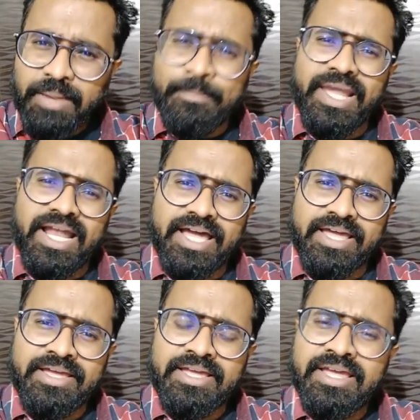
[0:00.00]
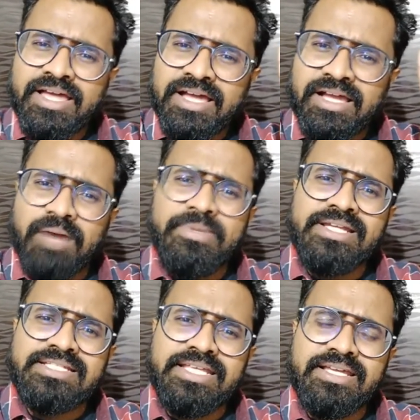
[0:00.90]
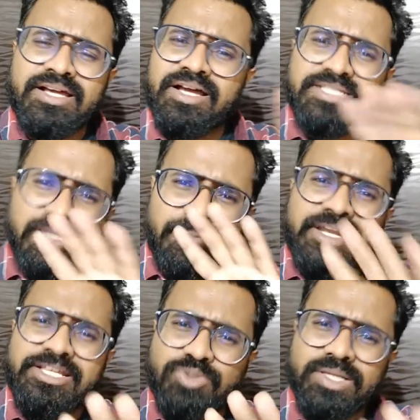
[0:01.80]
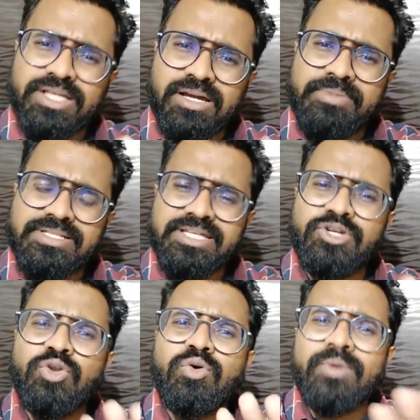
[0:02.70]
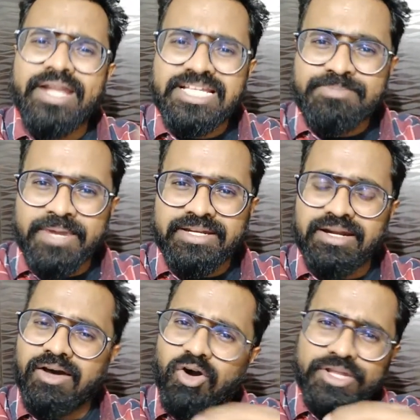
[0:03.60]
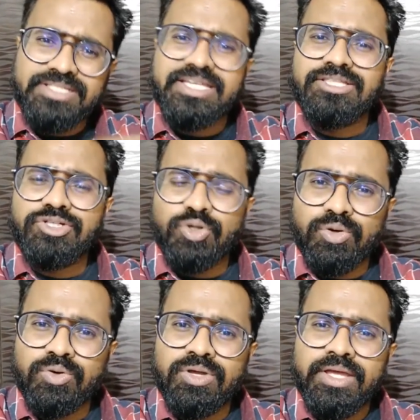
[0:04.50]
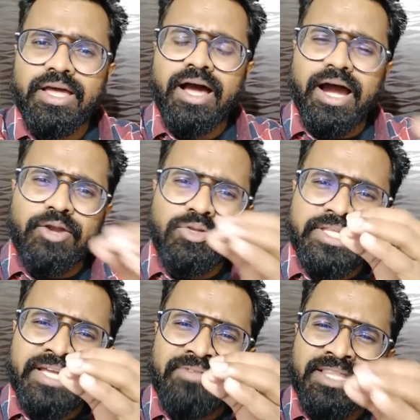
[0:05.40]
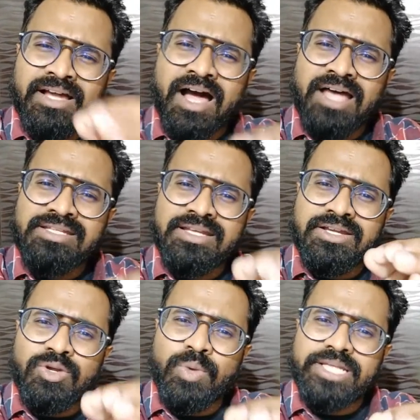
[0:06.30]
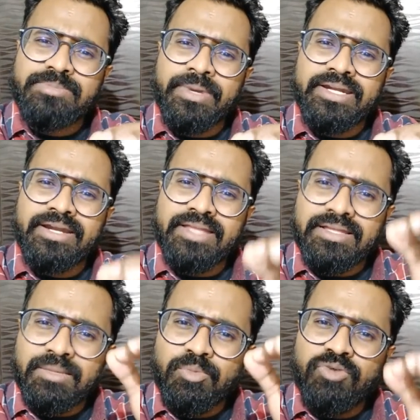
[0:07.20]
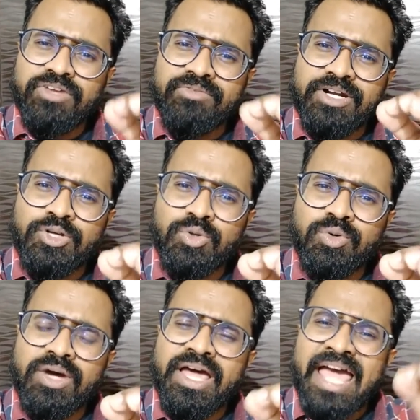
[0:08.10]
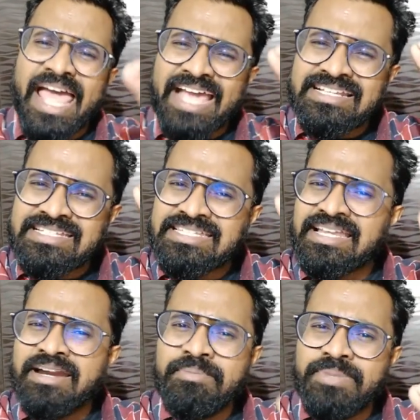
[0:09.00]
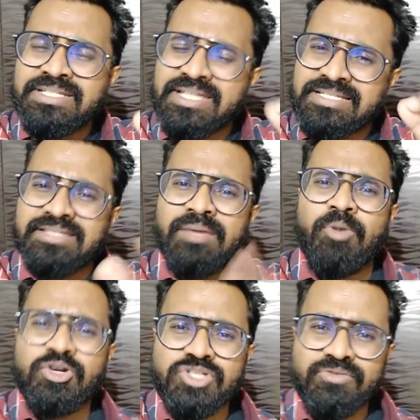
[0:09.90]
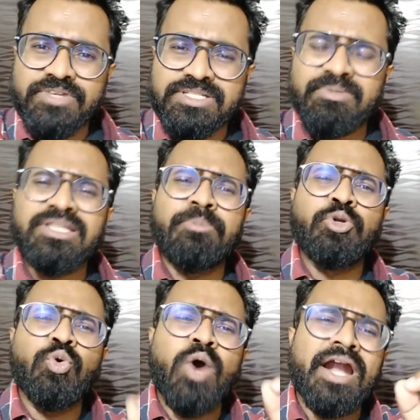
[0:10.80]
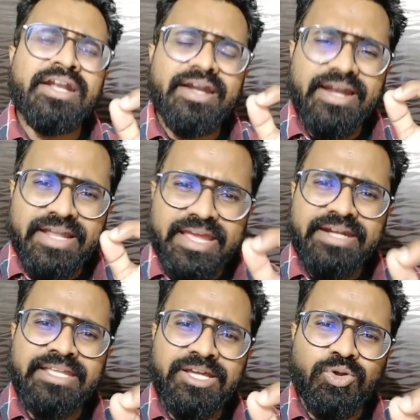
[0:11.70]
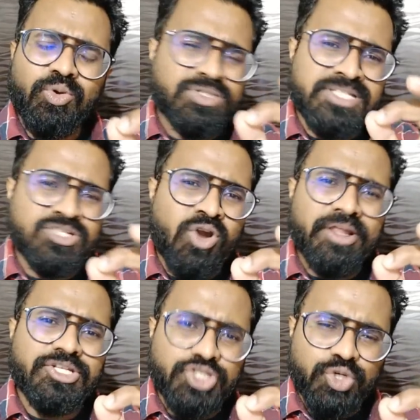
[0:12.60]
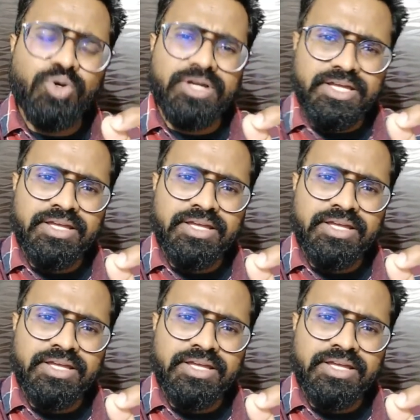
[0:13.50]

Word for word: पहला है कबीर सिंह का जब रिलीज हुआ था कबीर सिंह नो वन एक्सपेक्टेड ऑडियंस की तो छोड़ो आई डोंट थिंक इवन द कास्ट एंड क्रू एक्सपेक्टेड दैट द मूवी विल डू एक्सलेंट बिजनेस एट द बॉक्स ऑफिस मतलब टू हंड्रेड एंड एटी क्रोर्स इज नॉट अ जोक